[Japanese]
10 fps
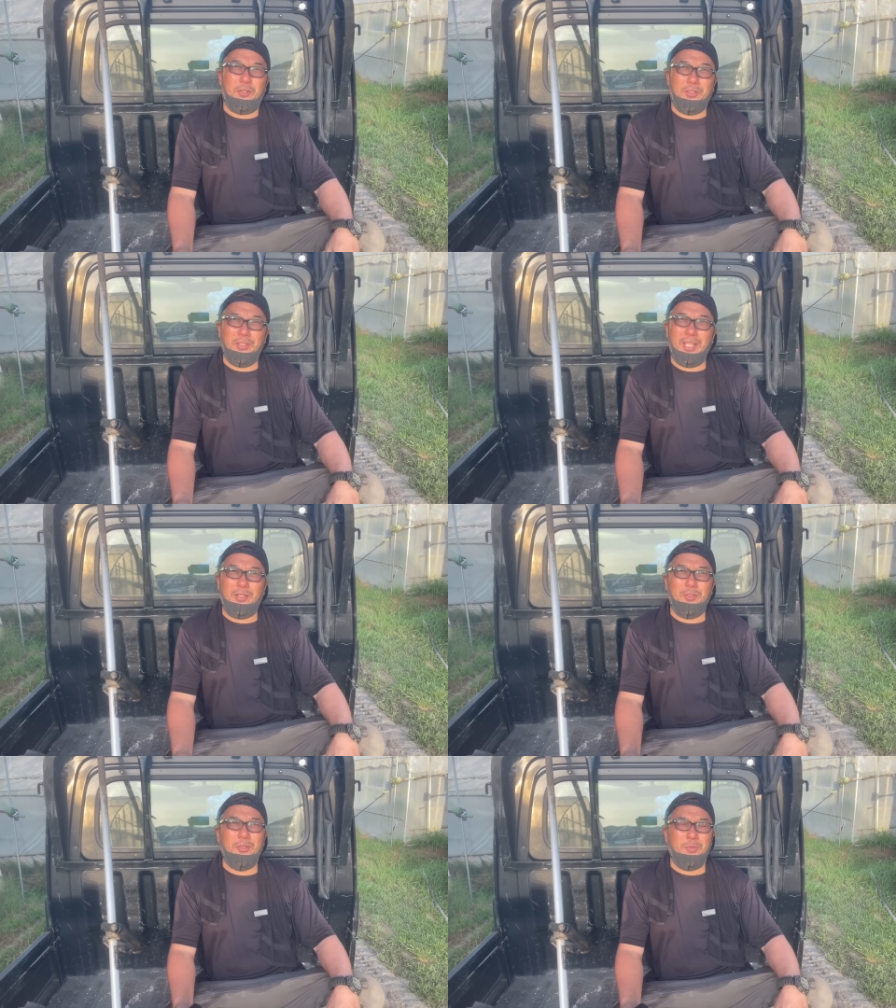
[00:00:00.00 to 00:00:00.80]
心な
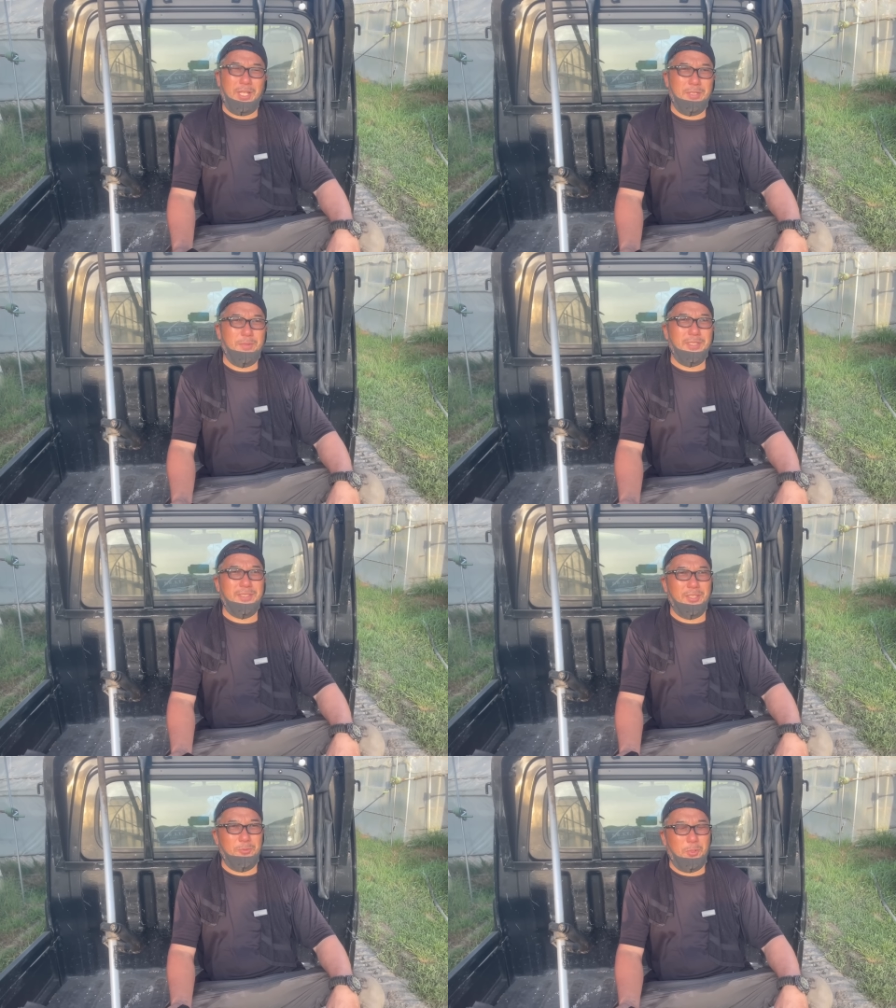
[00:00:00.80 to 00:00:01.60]
い声もありま
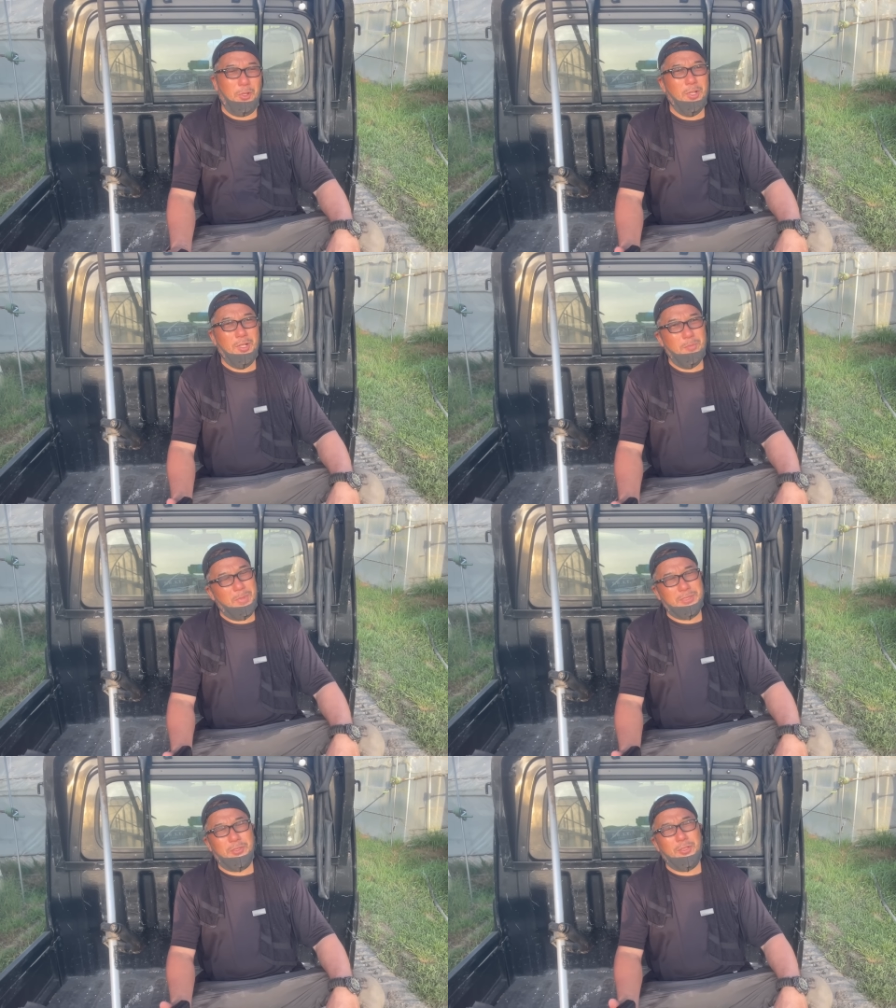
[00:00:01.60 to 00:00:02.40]
すけども、
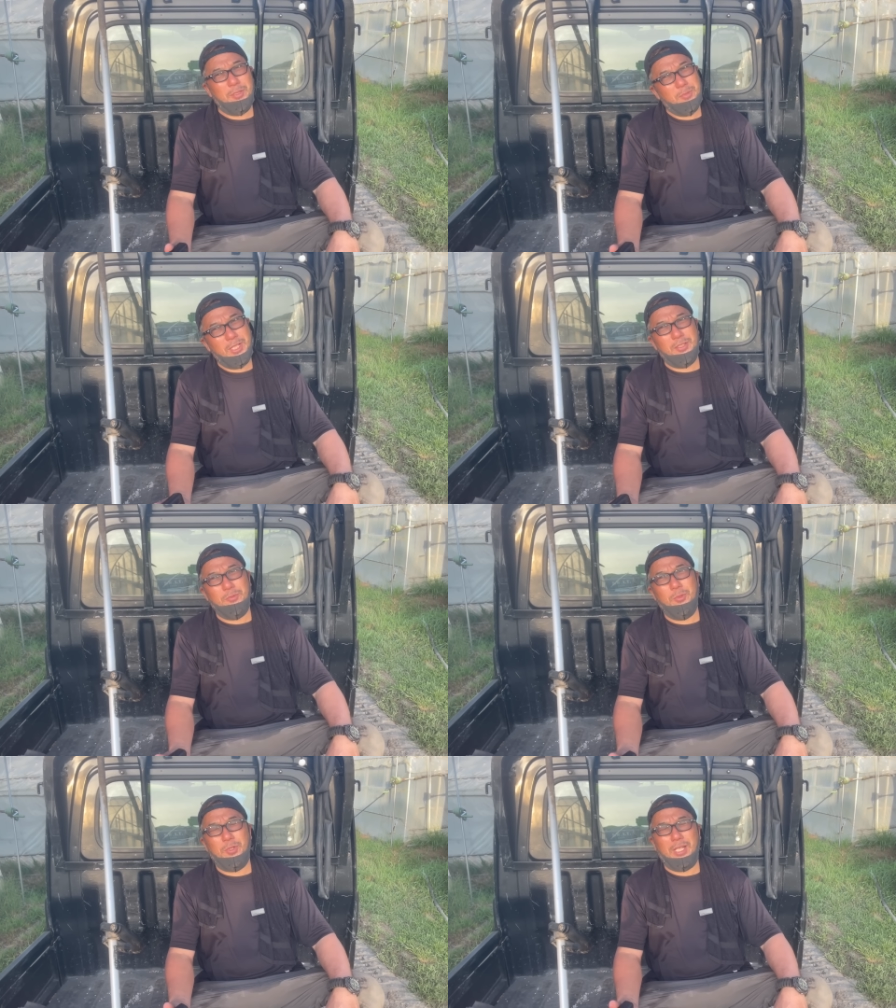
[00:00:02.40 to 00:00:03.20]
まあ、それもね
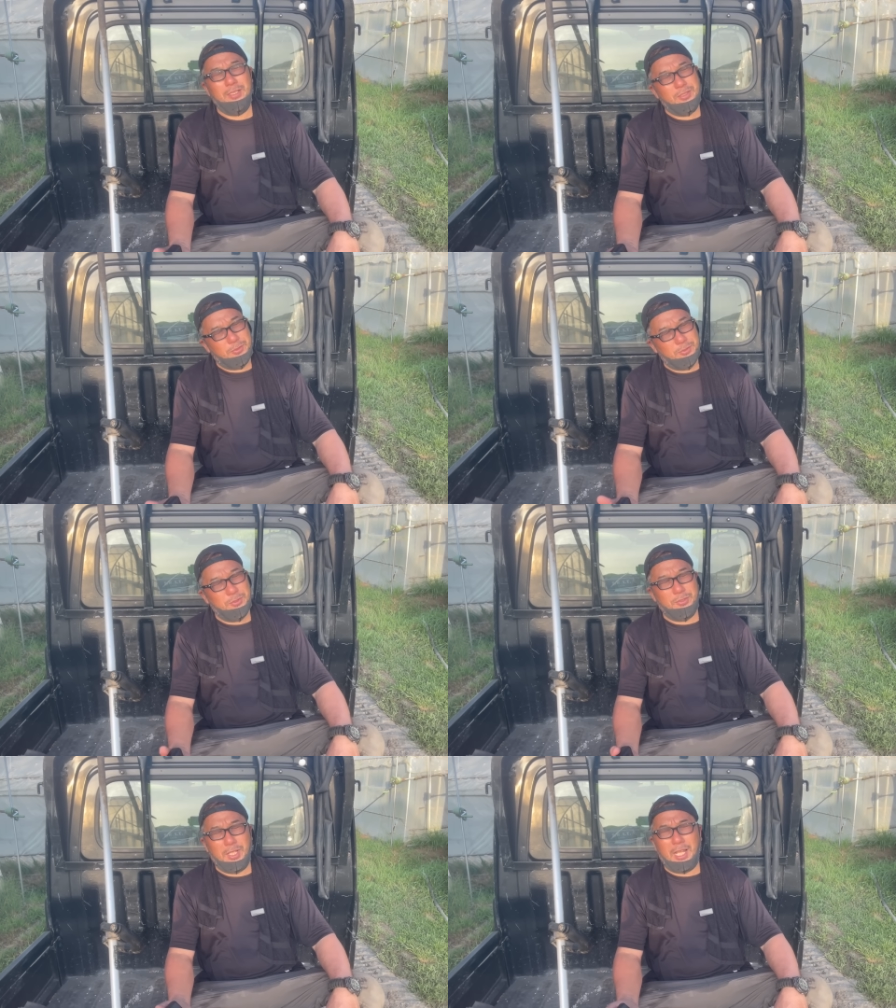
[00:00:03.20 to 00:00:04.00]
ちょもちょっ
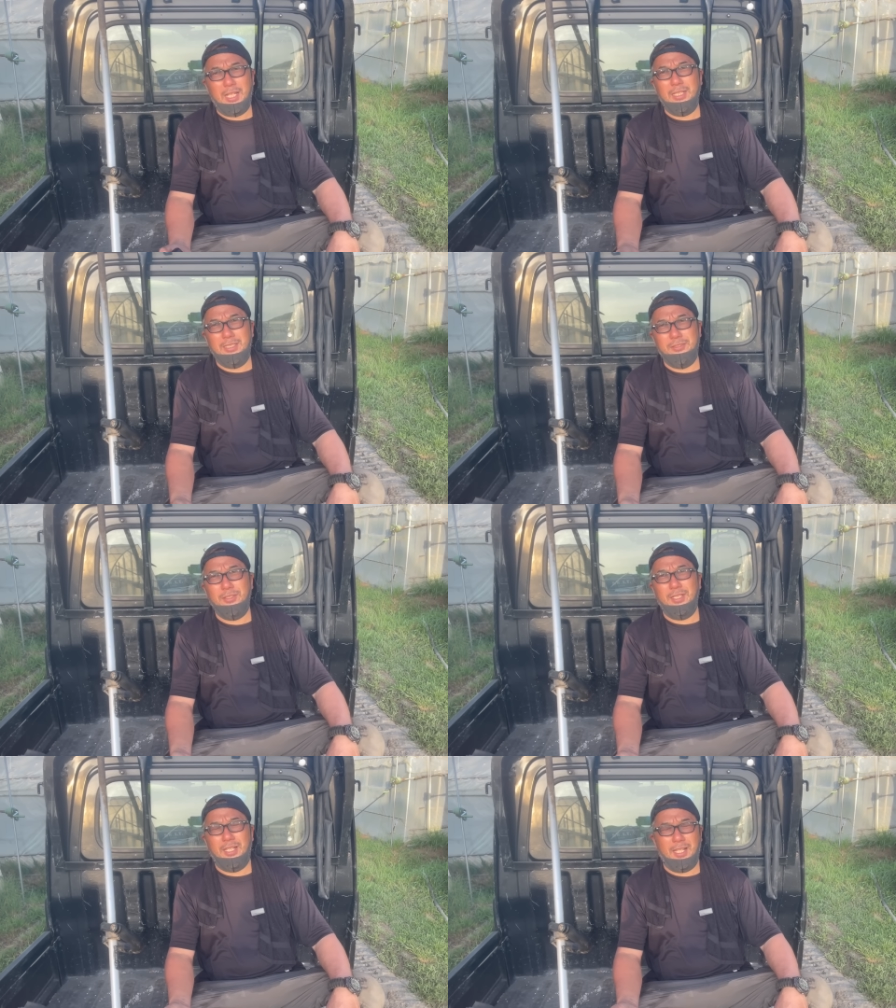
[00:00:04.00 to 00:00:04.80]
とというかかなり
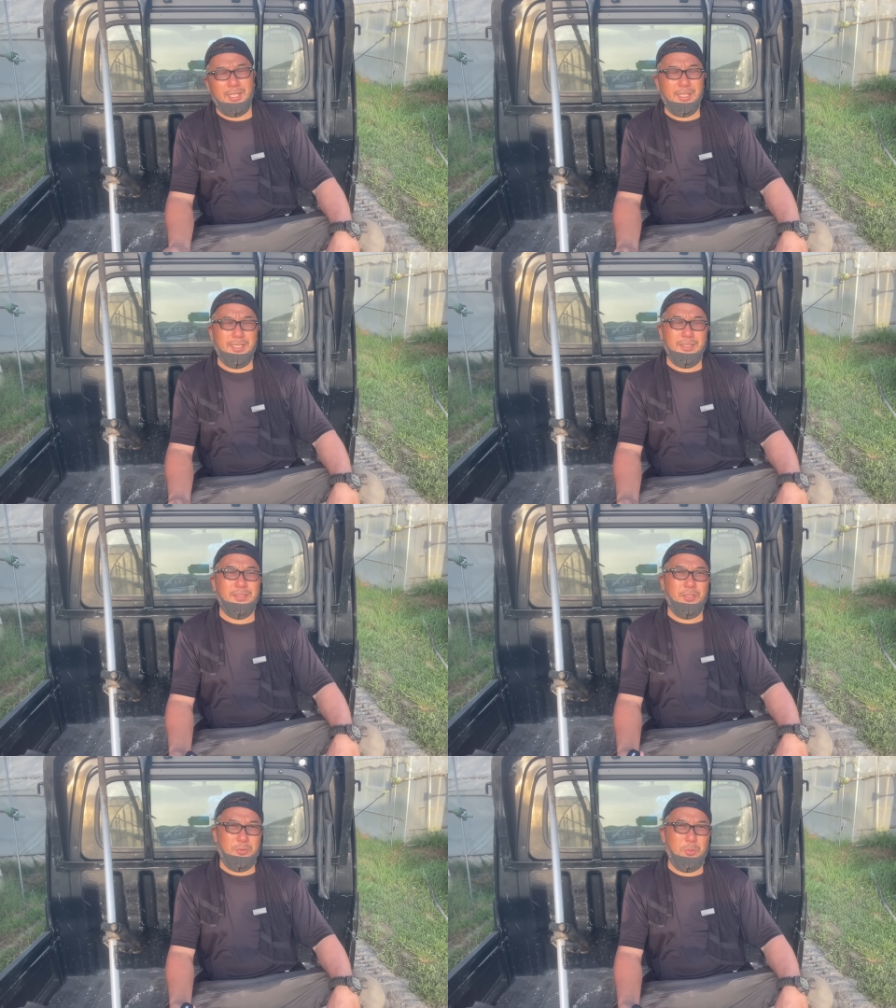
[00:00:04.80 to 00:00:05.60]
ずれた考えで
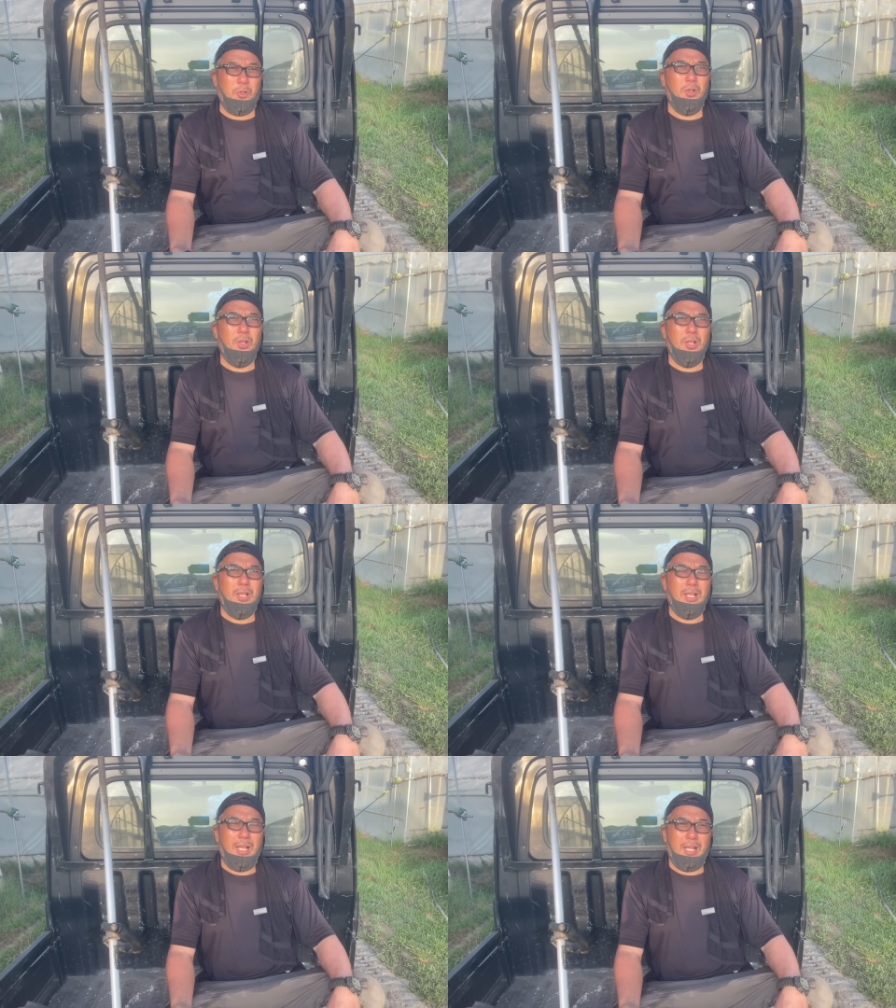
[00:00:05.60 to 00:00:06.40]
すけども
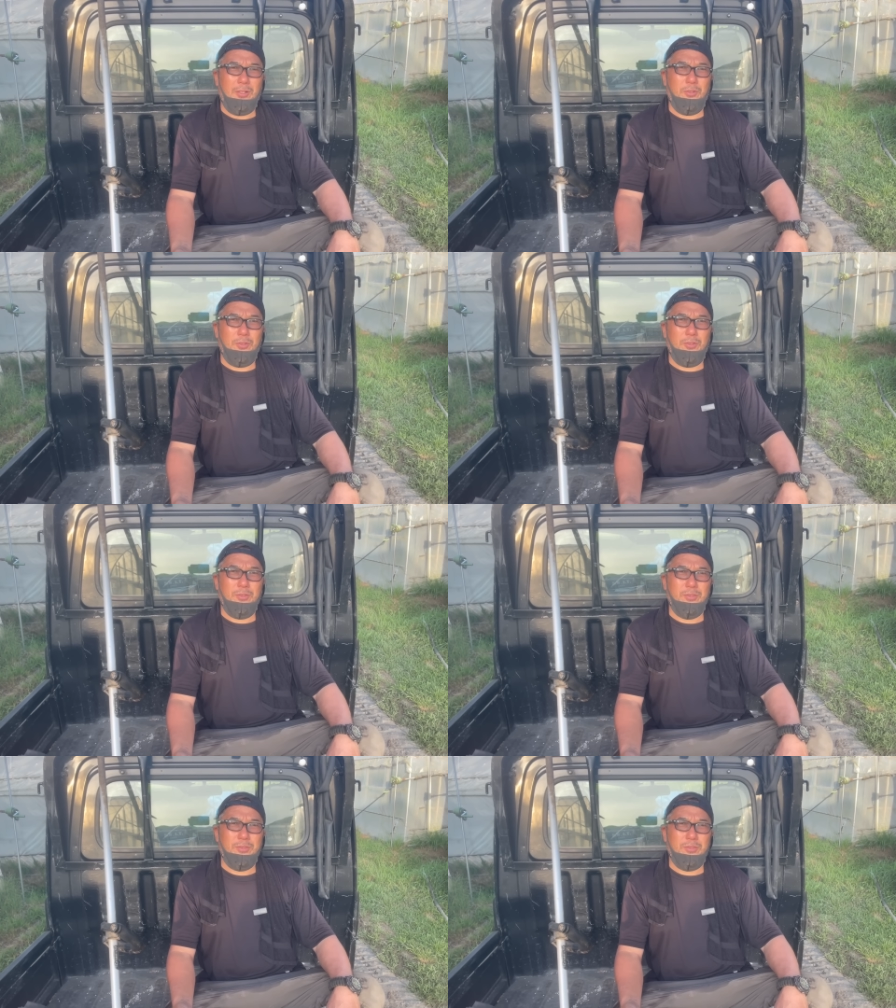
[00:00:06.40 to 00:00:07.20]
あの、